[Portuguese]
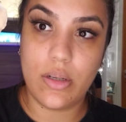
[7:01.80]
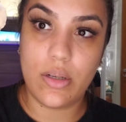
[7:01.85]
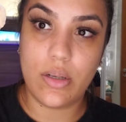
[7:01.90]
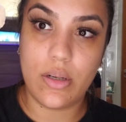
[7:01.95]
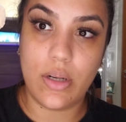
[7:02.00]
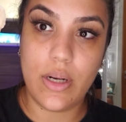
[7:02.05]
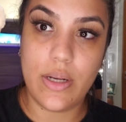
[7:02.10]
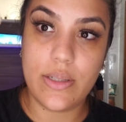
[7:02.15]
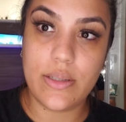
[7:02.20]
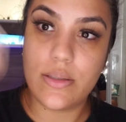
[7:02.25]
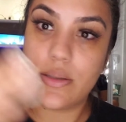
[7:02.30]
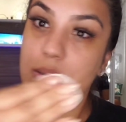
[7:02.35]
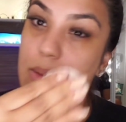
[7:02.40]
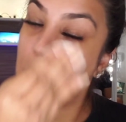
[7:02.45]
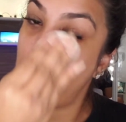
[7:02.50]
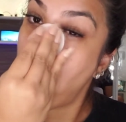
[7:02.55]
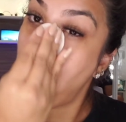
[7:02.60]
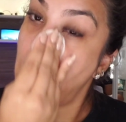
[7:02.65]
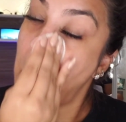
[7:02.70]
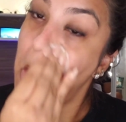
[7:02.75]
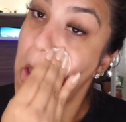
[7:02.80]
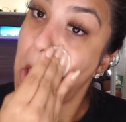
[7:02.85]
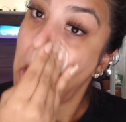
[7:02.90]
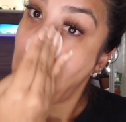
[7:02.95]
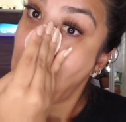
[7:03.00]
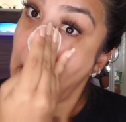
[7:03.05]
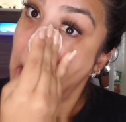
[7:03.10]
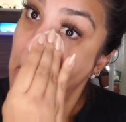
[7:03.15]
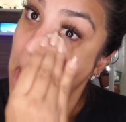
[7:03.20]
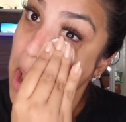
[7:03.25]
olha isso.
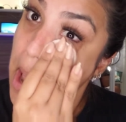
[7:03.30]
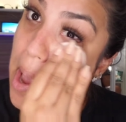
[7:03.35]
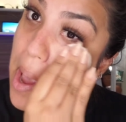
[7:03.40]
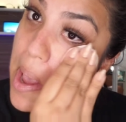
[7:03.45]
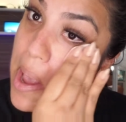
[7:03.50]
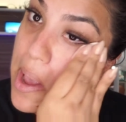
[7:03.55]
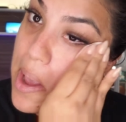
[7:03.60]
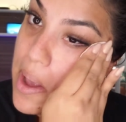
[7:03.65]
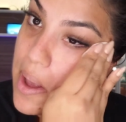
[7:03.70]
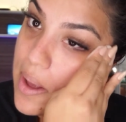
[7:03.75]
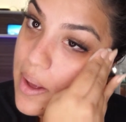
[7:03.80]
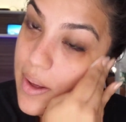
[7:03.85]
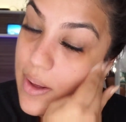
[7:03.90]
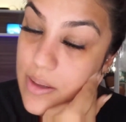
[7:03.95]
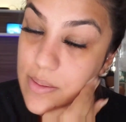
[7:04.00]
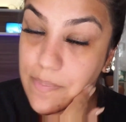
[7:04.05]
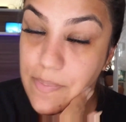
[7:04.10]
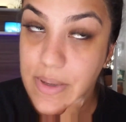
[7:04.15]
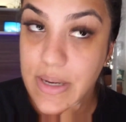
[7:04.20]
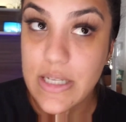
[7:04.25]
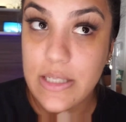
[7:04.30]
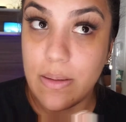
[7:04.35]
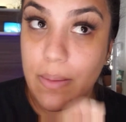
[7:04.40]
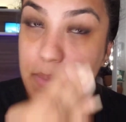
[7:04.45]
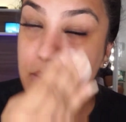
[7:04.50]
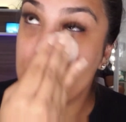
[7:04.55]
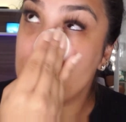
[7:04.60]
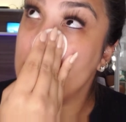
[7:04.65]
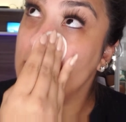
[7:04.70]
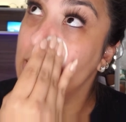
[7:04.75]
É,
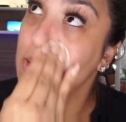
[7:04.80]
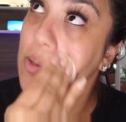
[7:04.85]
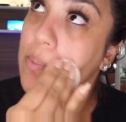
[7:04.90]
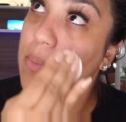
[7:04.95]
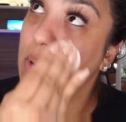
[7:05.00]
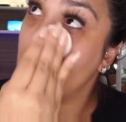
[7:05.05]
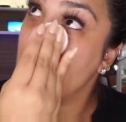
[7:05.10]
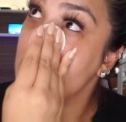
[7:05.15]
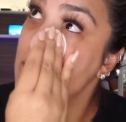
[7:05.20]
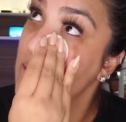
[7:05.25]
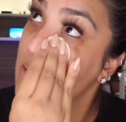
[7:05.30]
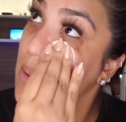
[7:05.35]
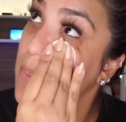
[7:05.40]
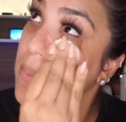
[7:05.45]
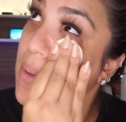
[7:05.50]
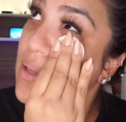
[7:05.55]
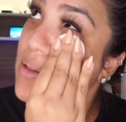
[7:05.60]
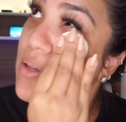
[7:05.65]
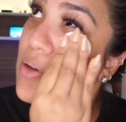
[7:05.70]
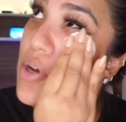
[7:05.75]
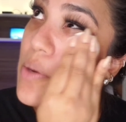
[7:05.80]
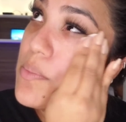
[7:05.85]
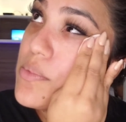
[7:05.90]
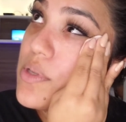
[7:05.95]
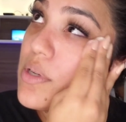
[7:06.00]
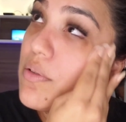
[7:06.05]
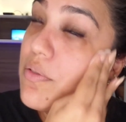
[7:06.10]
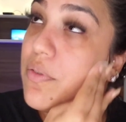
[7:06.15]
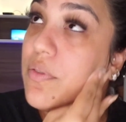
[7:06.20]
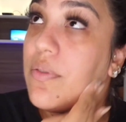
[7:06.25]
principalmente dentro do meu relacionamento, é como se
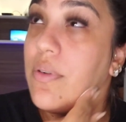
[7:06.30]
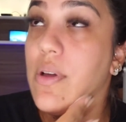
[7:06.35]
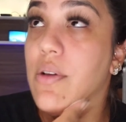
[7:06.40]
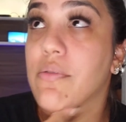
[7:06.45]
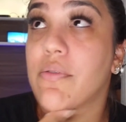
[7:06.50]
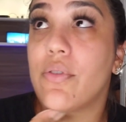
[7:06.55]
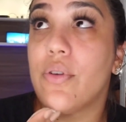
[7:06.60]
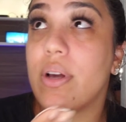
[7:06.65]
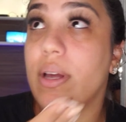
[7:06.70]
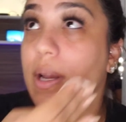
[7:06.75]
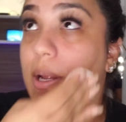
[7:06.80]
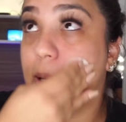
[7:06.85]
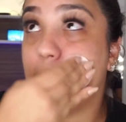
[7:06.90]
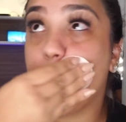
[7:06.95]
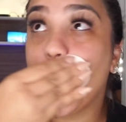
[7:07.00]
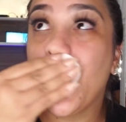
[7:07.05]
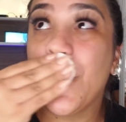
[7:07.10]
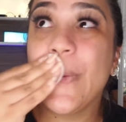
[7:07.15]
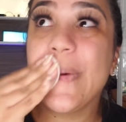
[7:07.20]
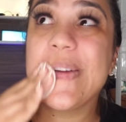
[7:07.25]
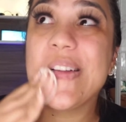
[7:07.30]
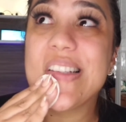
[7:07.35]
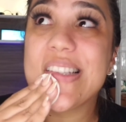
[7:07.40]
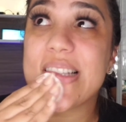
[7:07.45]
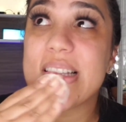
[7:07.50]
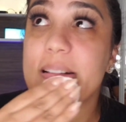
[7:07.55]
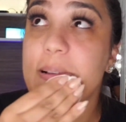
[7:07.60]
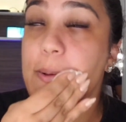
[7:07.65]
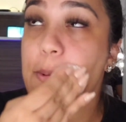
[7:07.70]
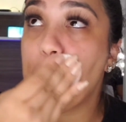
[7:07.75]
eu, eu vou criando algumas,
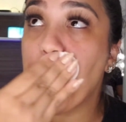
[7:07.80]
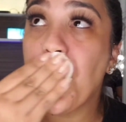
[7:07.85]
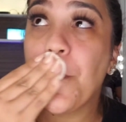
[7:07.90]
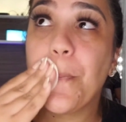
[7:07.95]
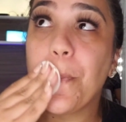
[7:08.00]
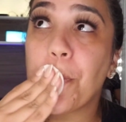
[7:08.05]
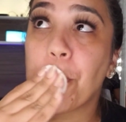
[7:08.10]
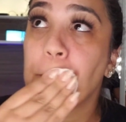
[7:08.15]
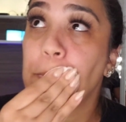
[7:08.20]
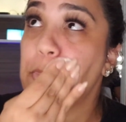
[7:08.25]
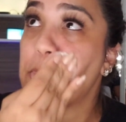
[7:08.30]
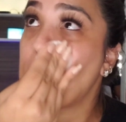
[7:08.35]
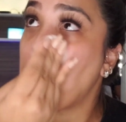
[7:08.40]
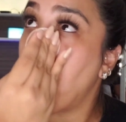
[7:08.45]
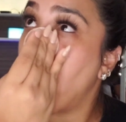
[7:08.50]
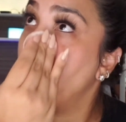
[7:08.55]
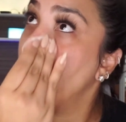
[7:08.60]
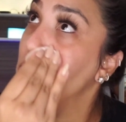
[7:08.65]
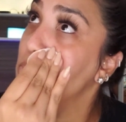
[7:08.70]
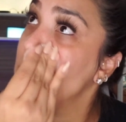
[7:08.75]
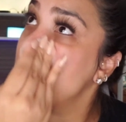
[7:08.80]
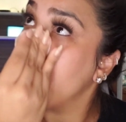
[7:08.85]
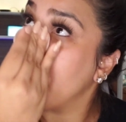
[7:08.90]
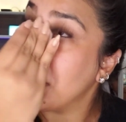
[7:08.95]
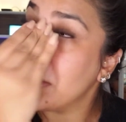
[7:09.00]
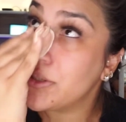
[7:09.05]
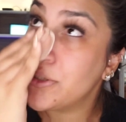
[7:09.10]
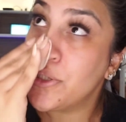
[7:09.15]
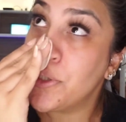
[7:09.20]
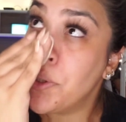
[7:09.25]
alguns
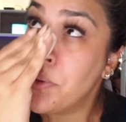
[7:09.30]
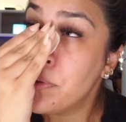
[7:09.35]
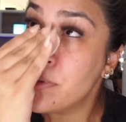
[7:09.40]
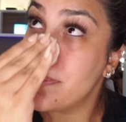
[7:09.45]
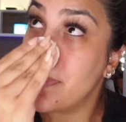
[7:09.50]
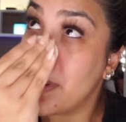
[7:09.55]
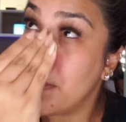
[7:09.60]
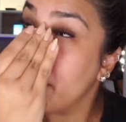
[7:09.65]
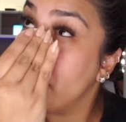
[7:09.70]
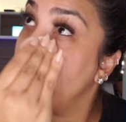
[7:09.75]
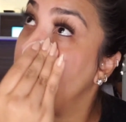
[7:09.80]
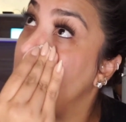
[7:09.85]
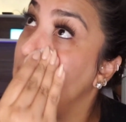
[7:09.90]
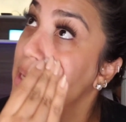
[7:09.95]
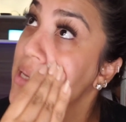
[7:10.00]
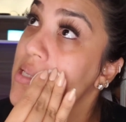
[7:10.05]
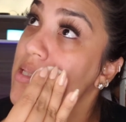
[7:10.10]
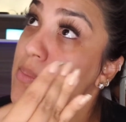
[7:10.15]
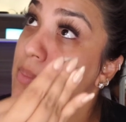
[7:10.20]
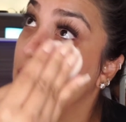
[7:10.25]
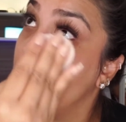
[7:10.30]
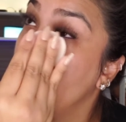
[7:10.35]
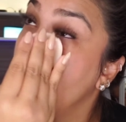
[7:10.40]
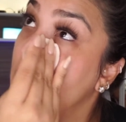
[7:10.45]
castigos para mim mesma